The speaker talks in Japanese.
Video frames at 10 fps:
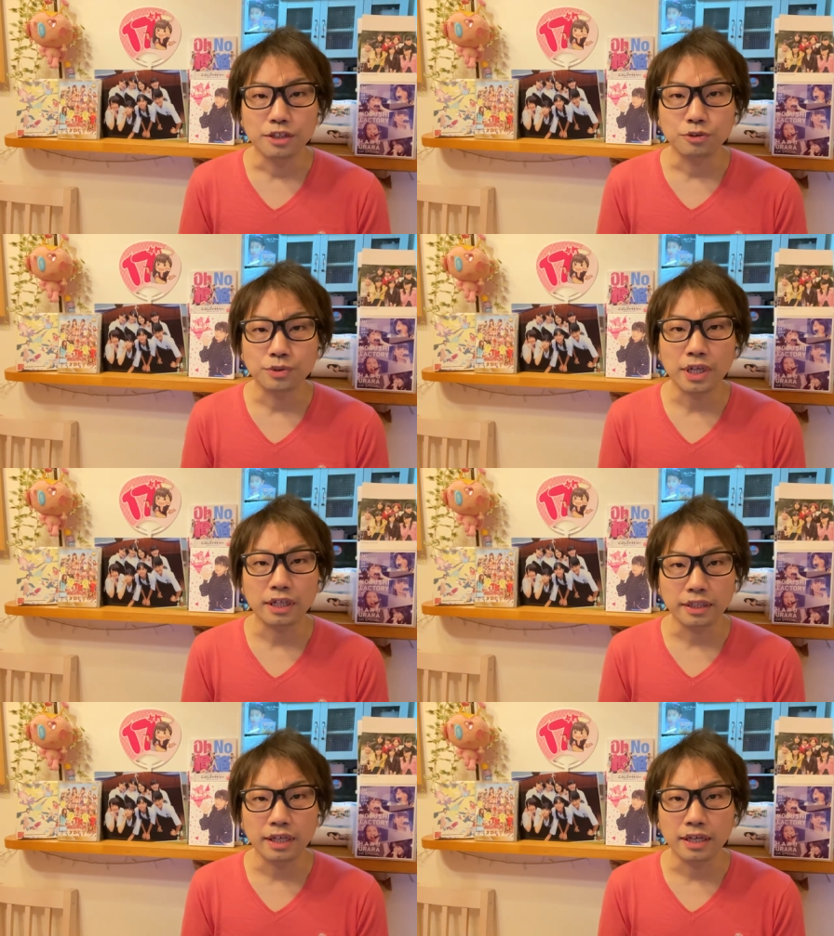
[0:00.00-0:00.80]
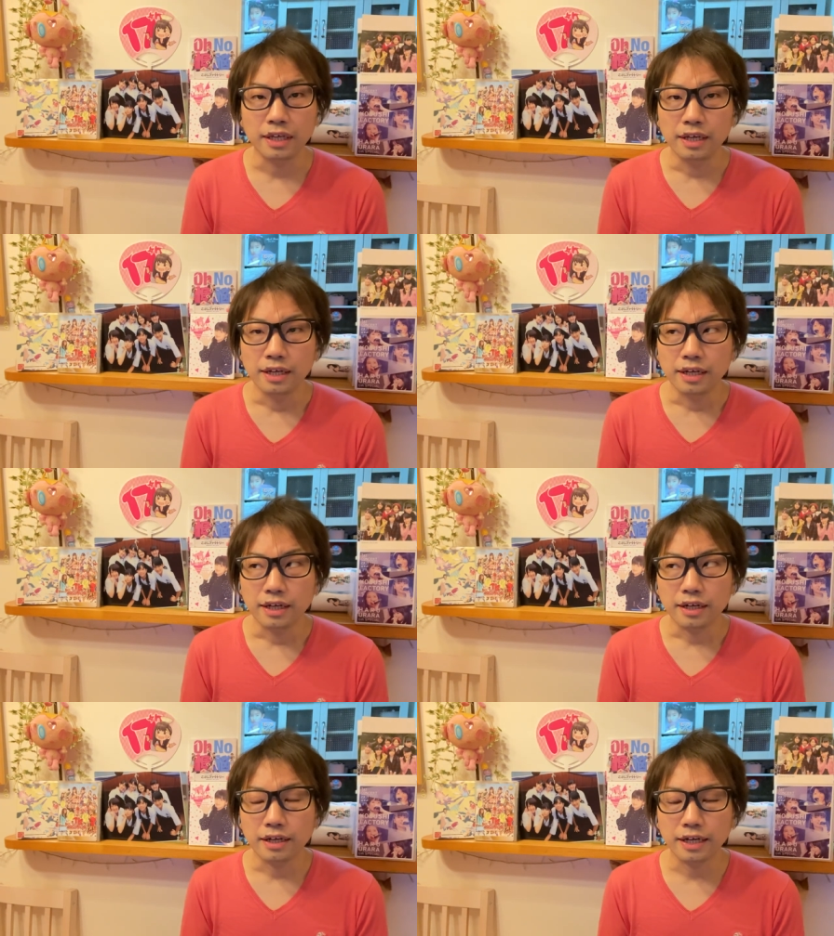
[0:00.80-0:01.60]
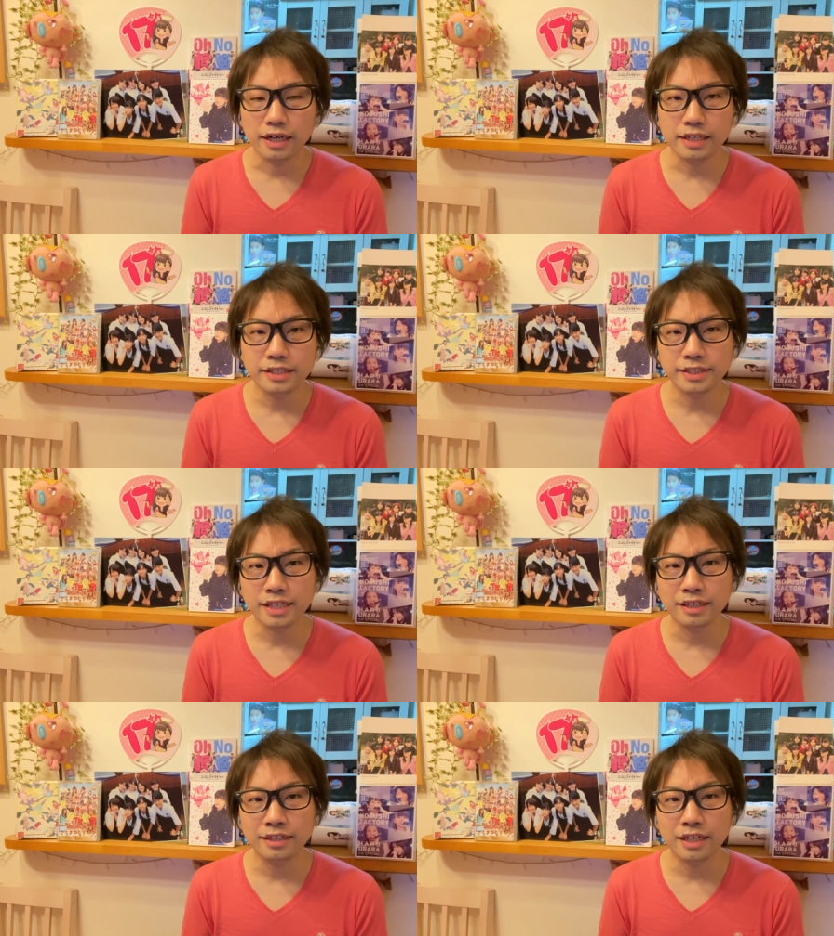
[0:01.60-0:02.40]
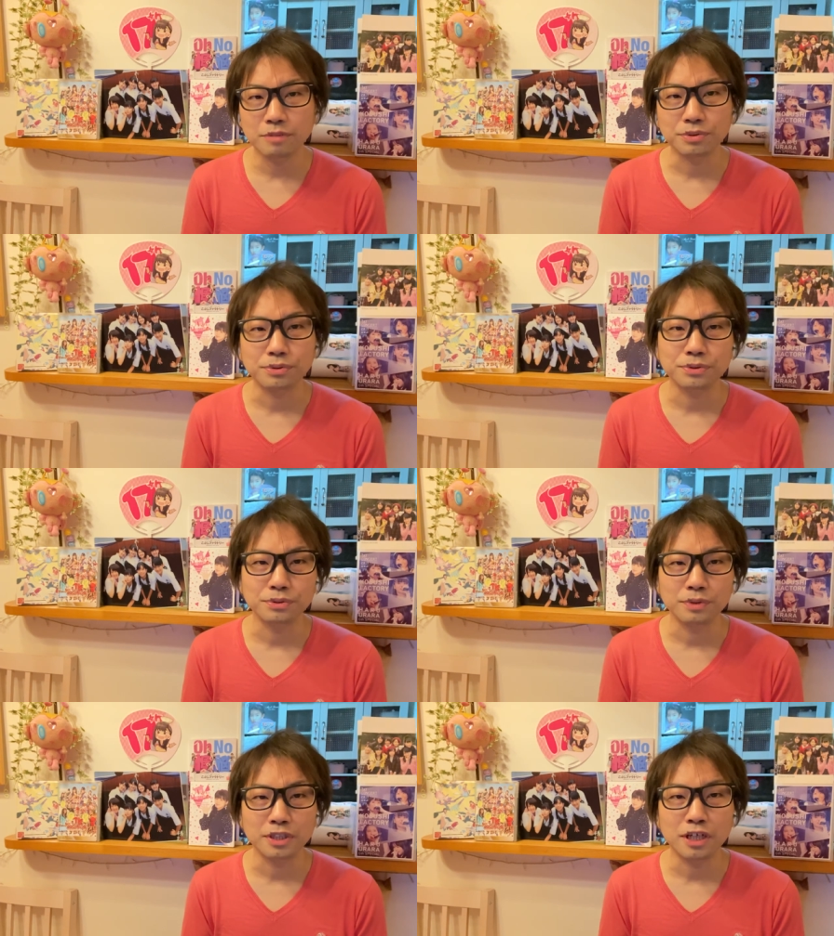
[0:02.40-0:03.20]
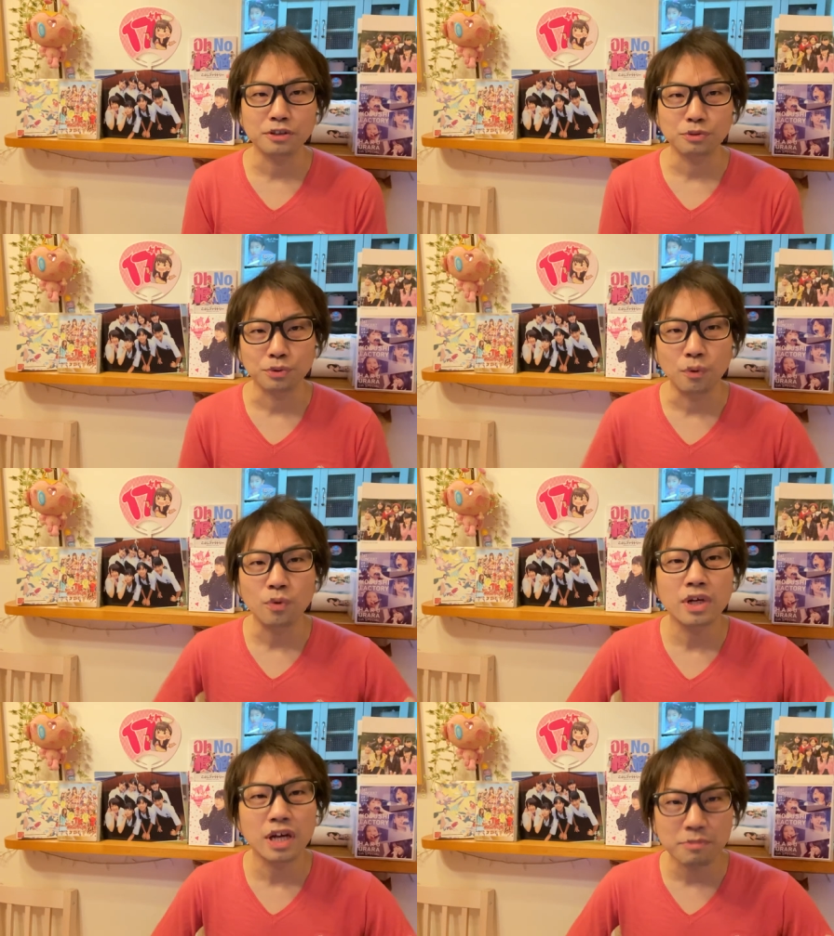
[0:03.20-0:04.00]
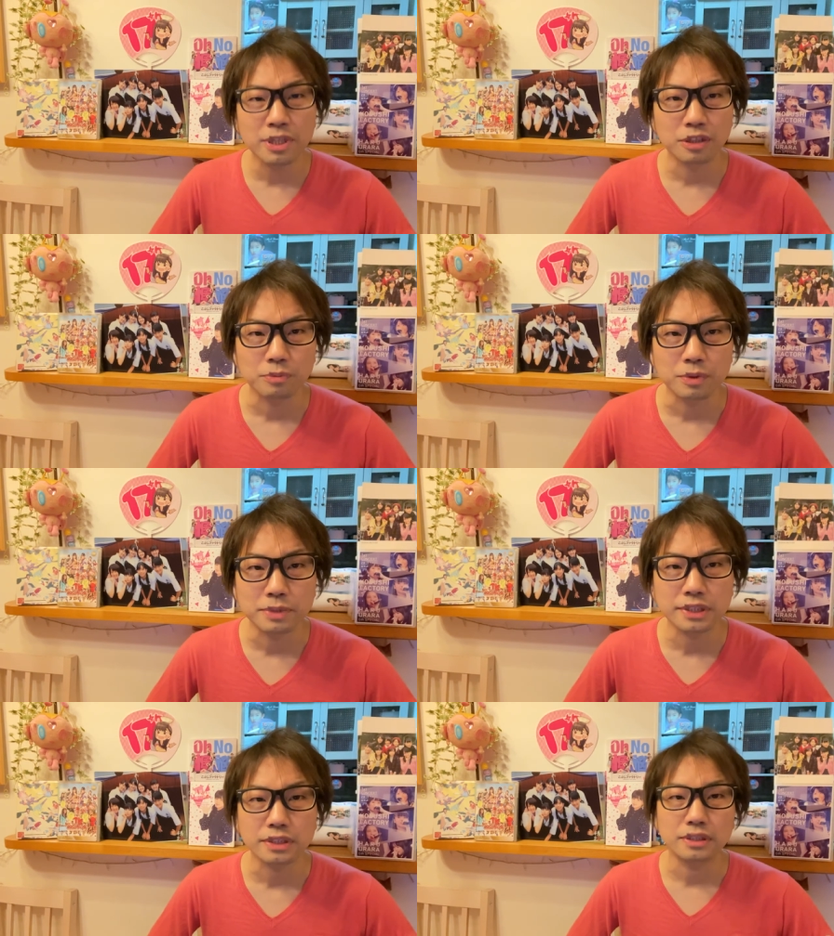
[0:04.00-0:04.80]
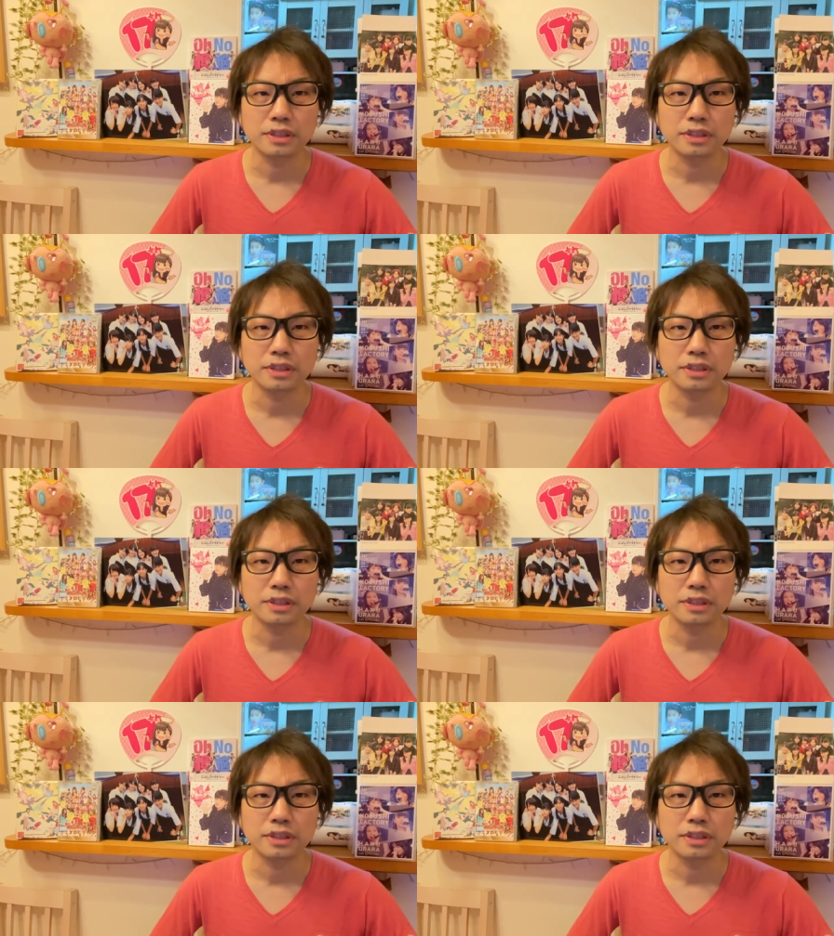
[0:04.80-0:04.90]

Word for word: の中で解散ライブというのはなんとよんかいめだと思います。